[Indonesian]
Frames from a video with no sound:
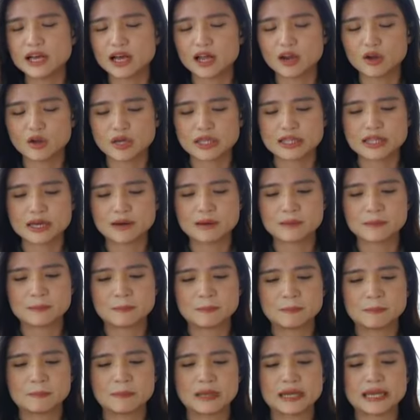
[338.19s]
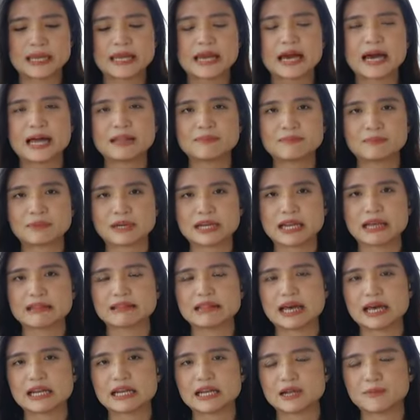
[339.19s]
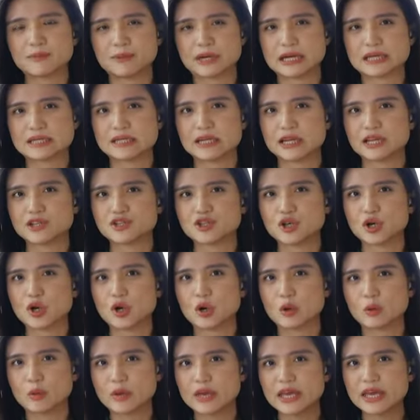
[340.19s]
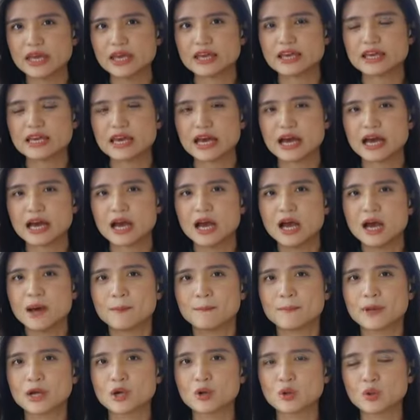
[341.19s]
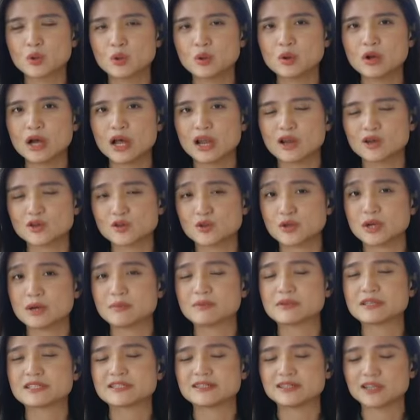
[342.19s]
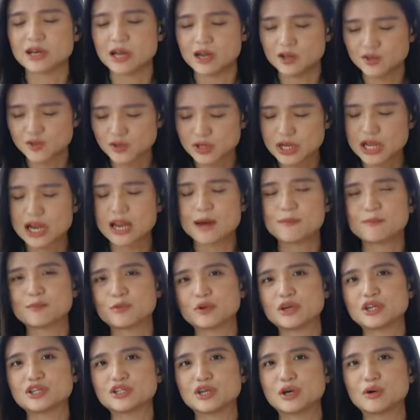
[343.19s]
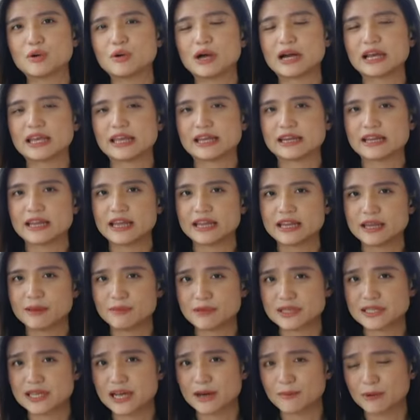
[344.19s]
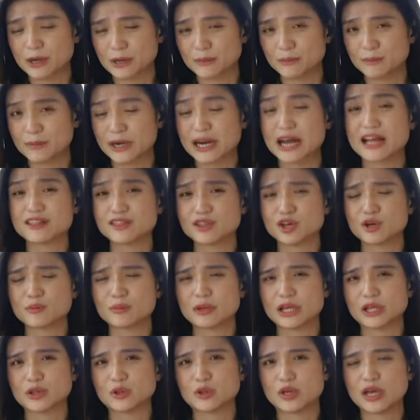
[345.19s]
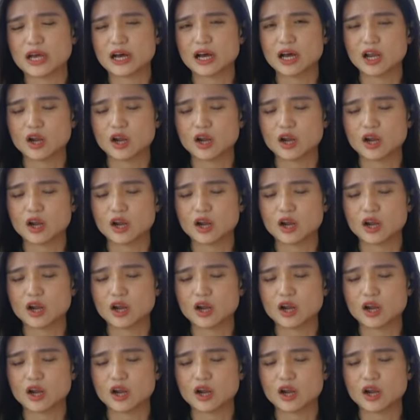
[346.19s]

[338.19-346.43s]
Kalau kita melihat pernyataan dari Presiden Jokowi, ia menunggu kalau sudah bis, kalau sudah lampu hijau, akhirnya dia bisa ber, berkantor begitu ya.